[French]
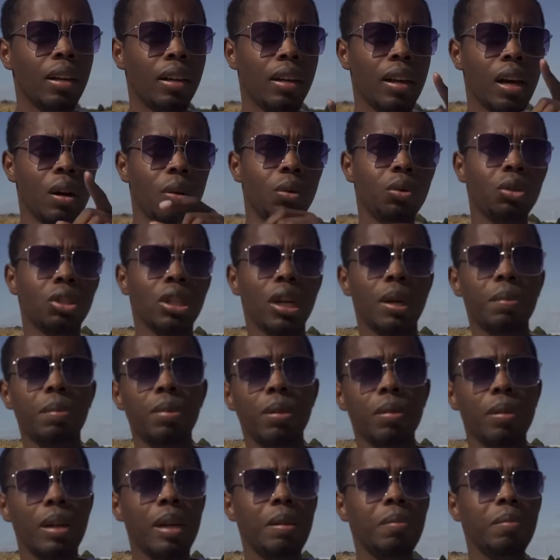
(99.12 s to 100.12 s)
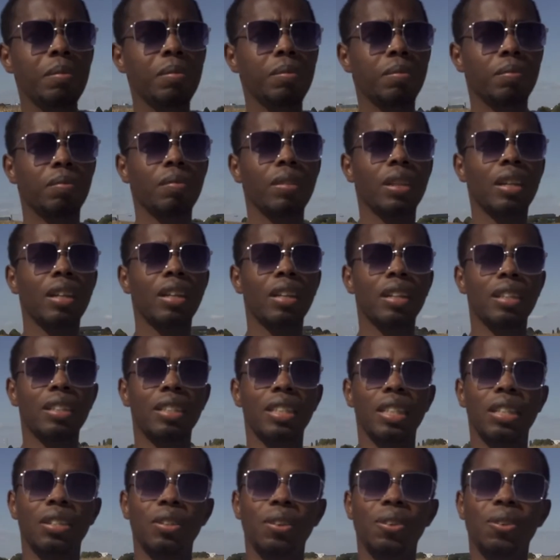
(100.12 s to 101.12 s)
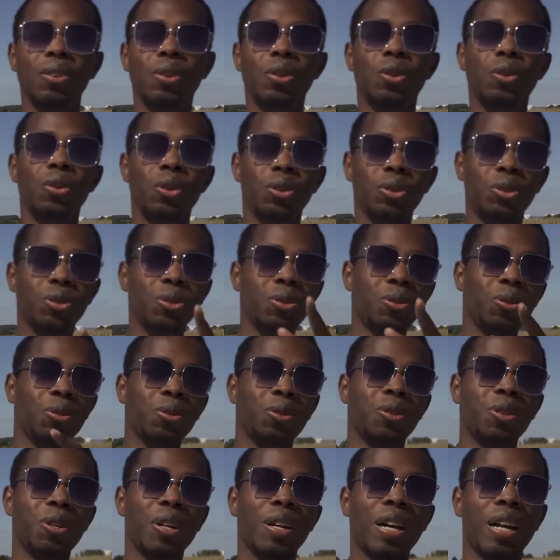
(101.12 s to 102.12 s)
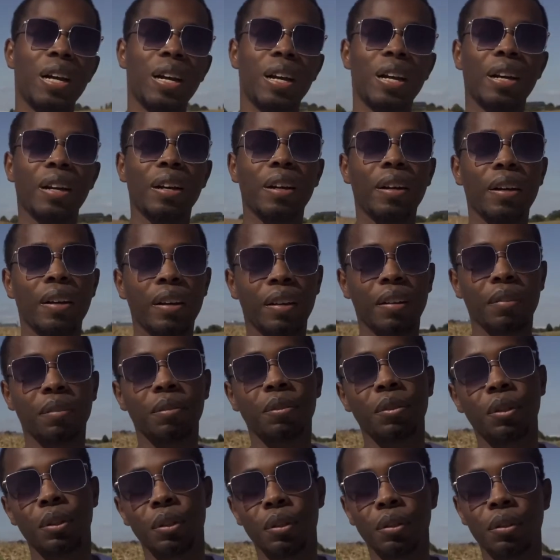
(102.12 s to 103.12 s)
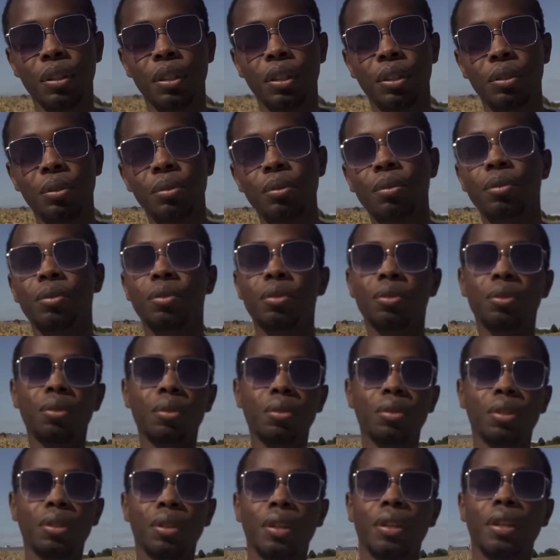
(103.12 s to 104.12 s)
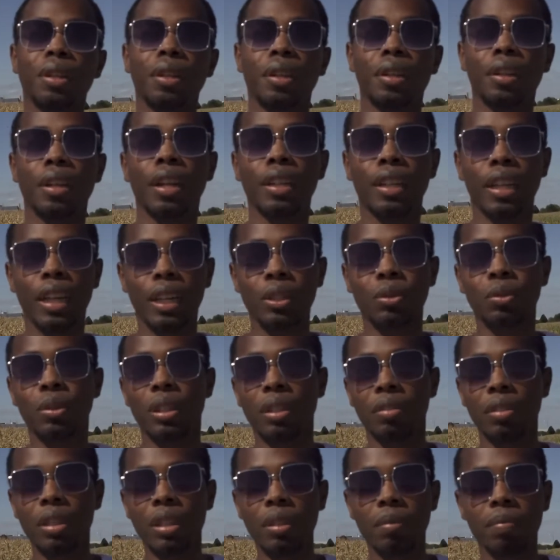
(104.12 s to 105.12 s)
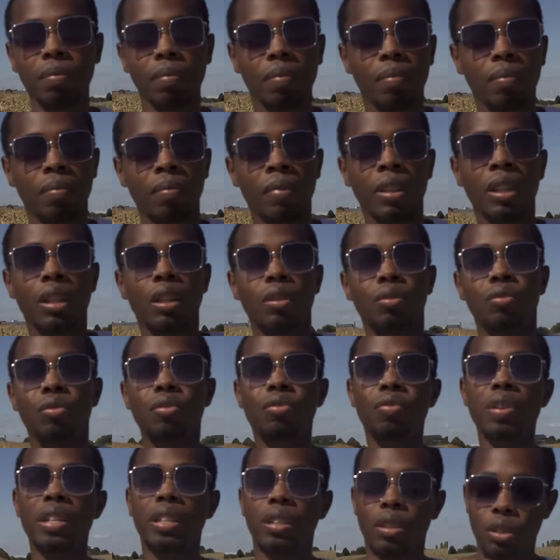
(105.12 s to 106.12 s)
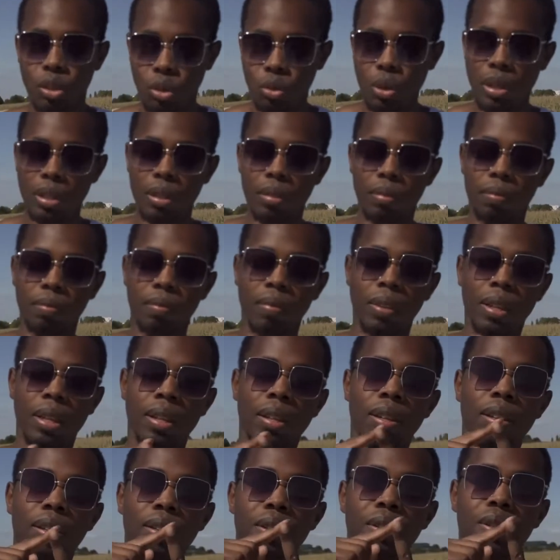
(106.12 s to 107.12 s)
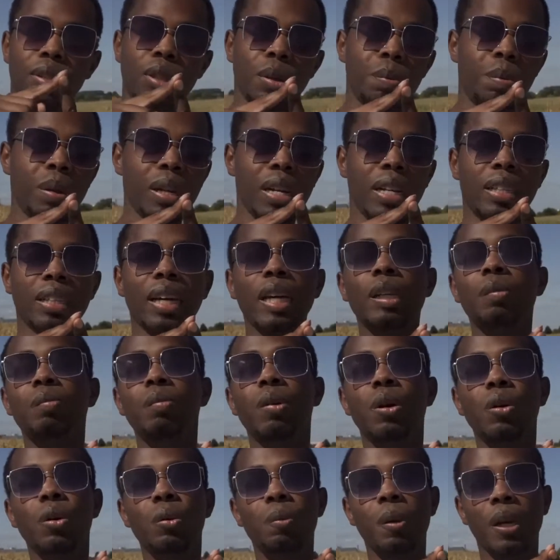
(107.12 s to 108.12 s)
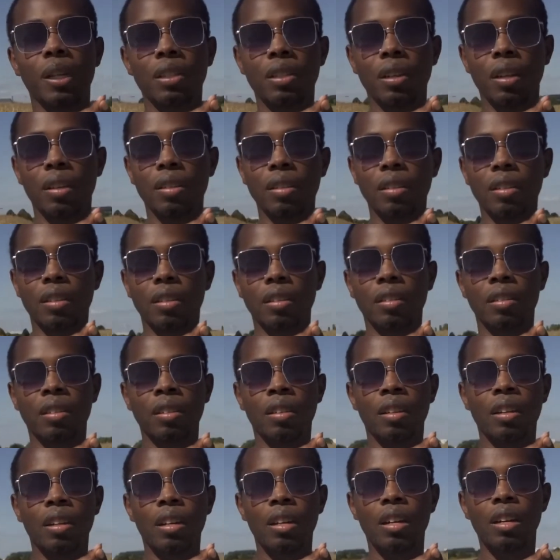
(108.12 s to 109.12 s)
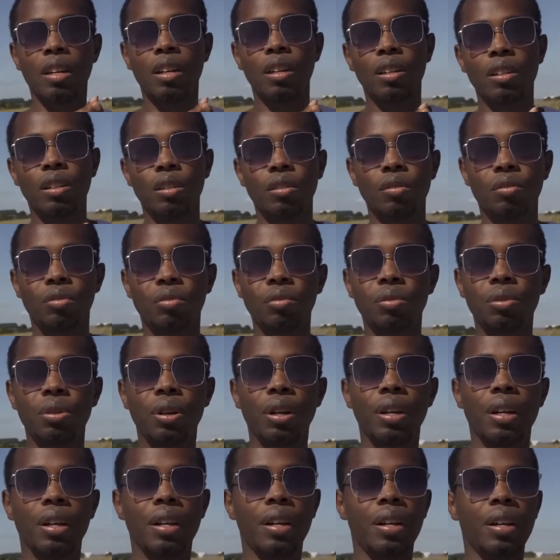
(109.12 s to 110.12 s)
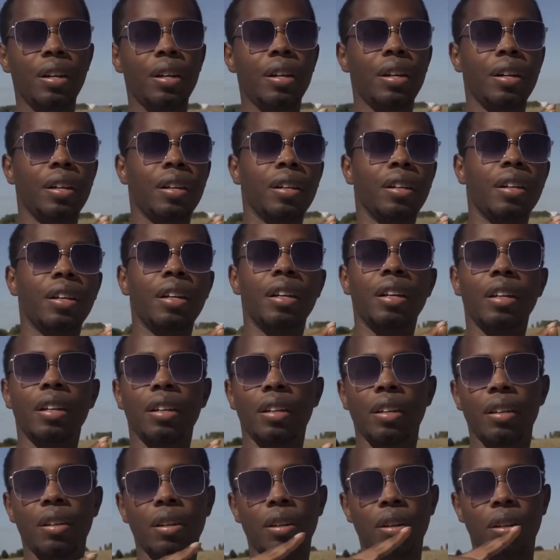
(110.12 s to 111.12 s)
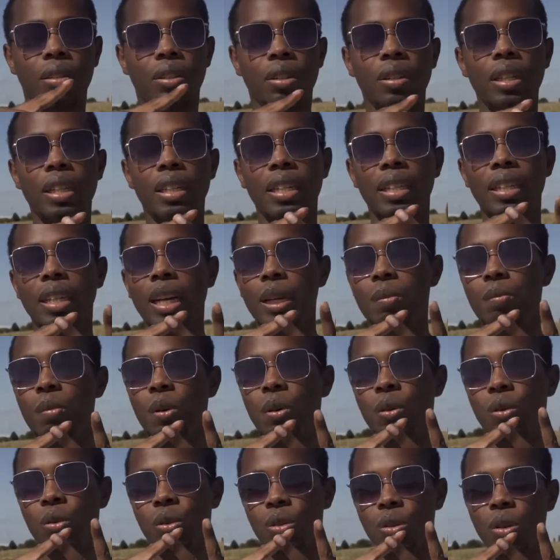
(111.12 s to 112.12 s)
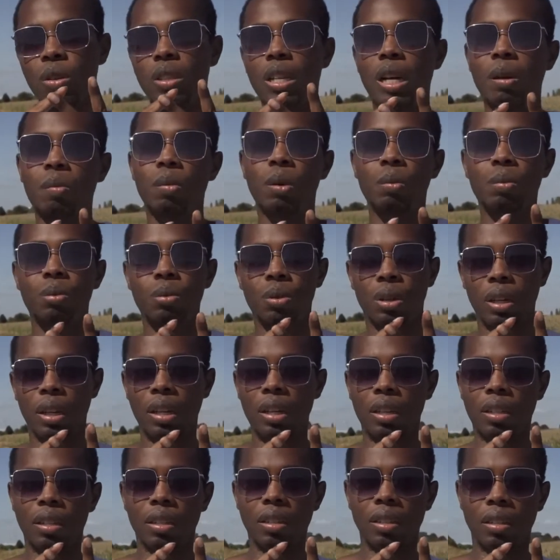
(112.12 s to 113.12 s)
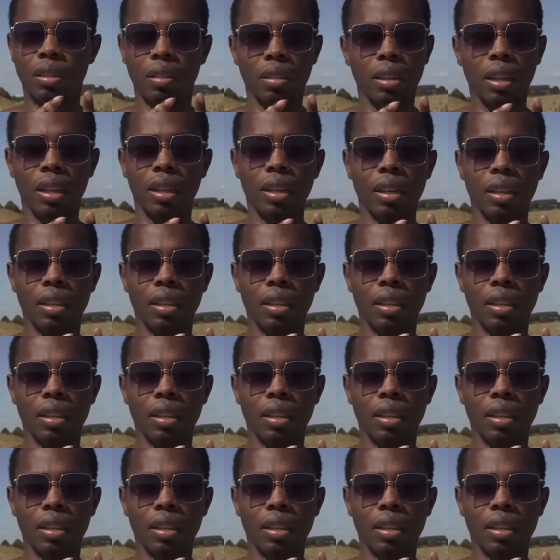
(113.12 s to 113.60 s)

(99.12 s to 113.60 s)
Là où j'ai un problème, c'est quand, au nom de la religion, au nom de la guérison divine, vous faites soit stopper les traitements aux personnes, vous euh, leur donnez des traitements totalement pourris, ok